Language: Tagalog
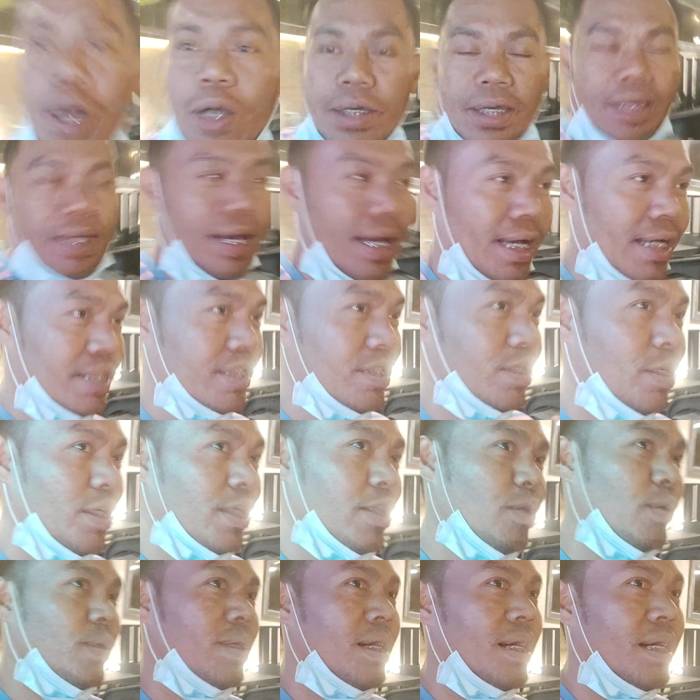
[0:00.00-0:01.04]
Okay guys, so
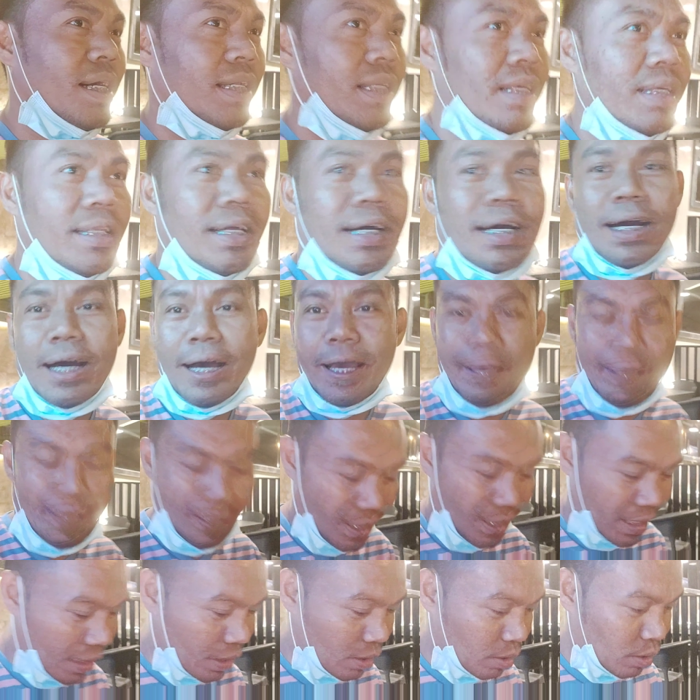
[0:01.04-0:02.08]
ito nga kanina
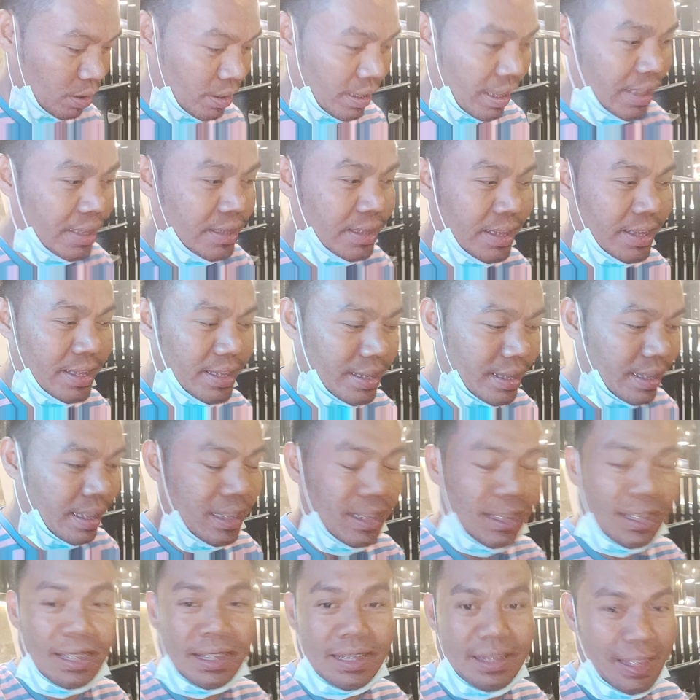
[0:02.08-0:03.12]
ay nandun tayo sa
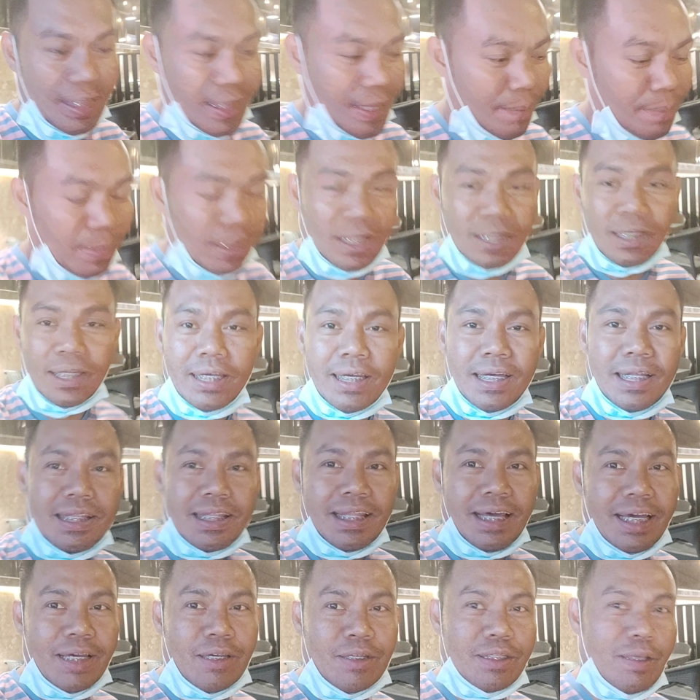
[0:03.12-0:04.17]
scan kasi nga maniningil
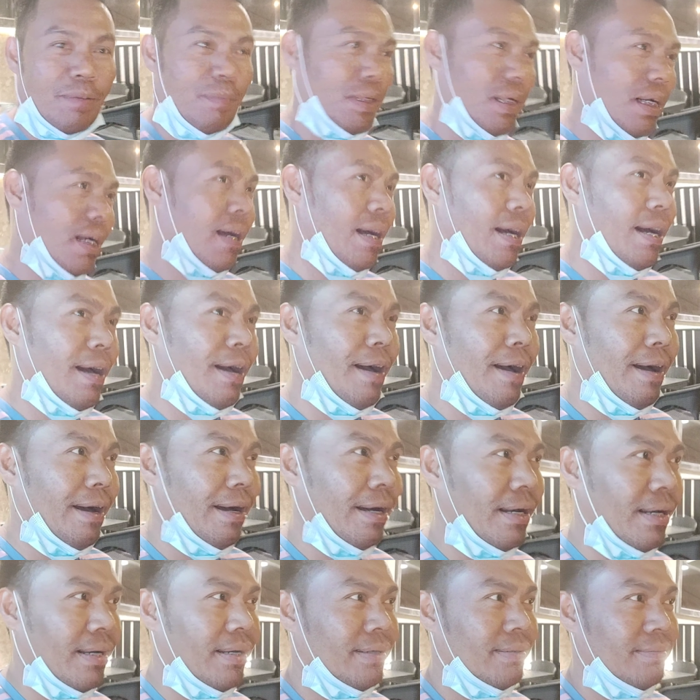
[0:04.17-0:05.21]
tayo sa mga
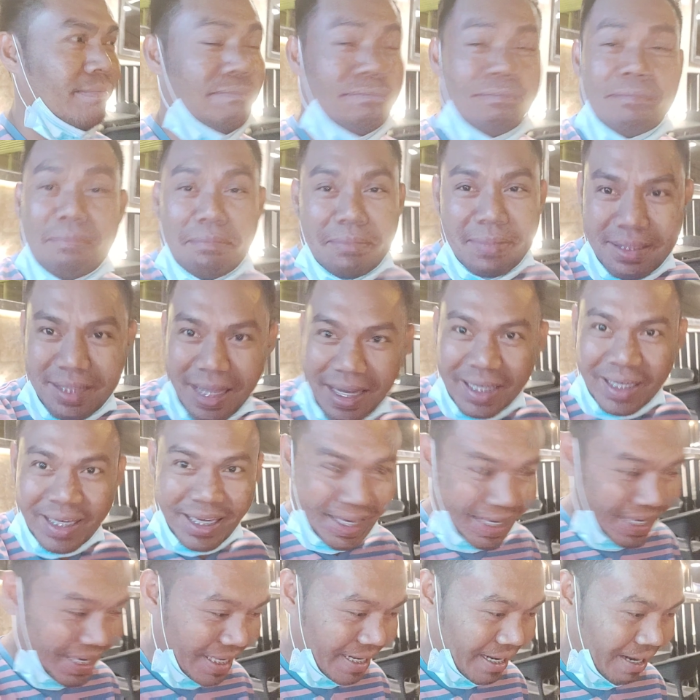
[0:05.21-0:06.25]

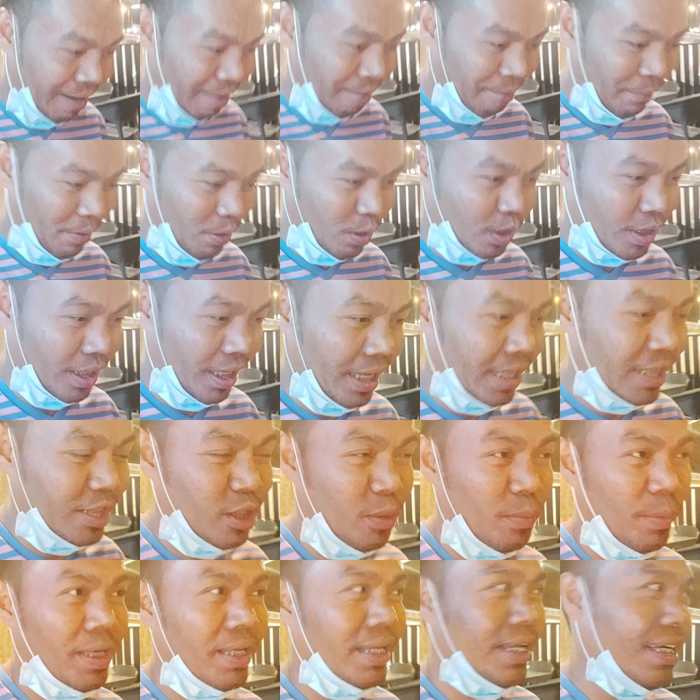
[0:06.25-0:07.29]
nanghihiram. Okay,
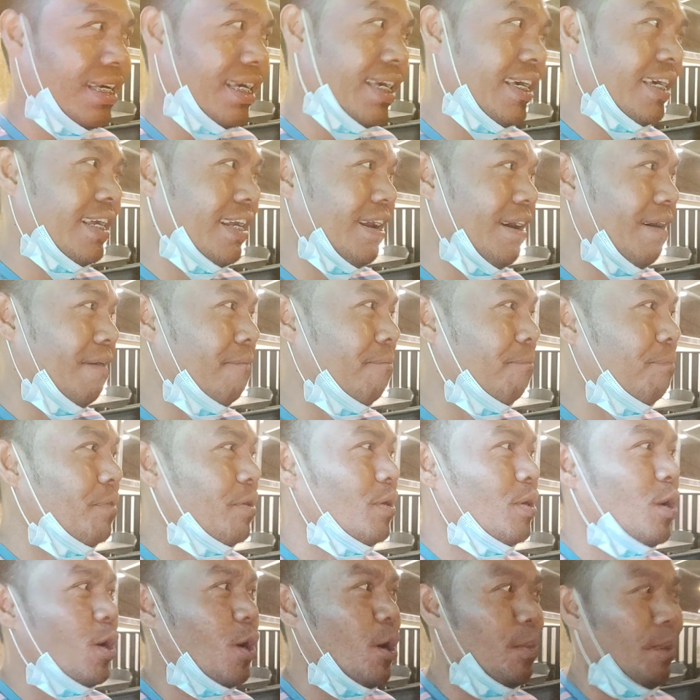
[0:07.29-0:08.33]
so may nanghihiram,
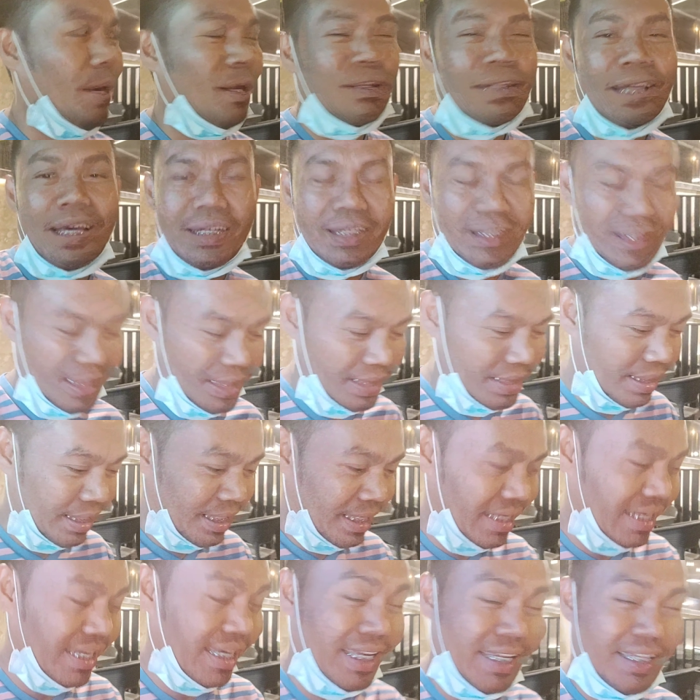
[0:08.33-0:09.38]
meron tayong
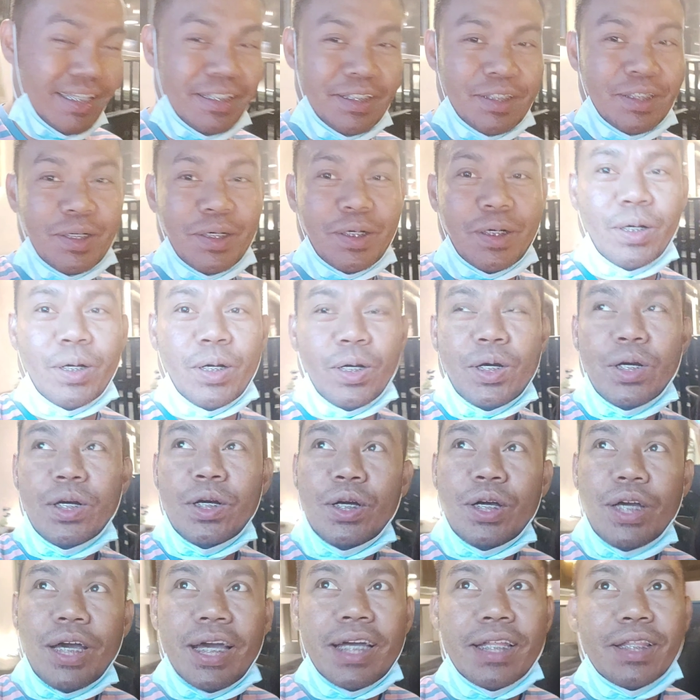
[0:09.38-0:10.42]
sisingilin. So,
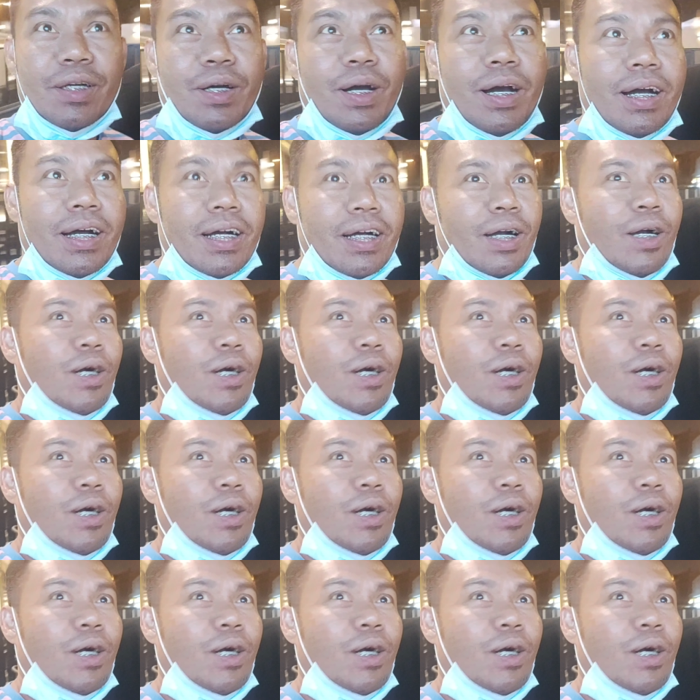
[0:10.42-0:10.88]
ito ang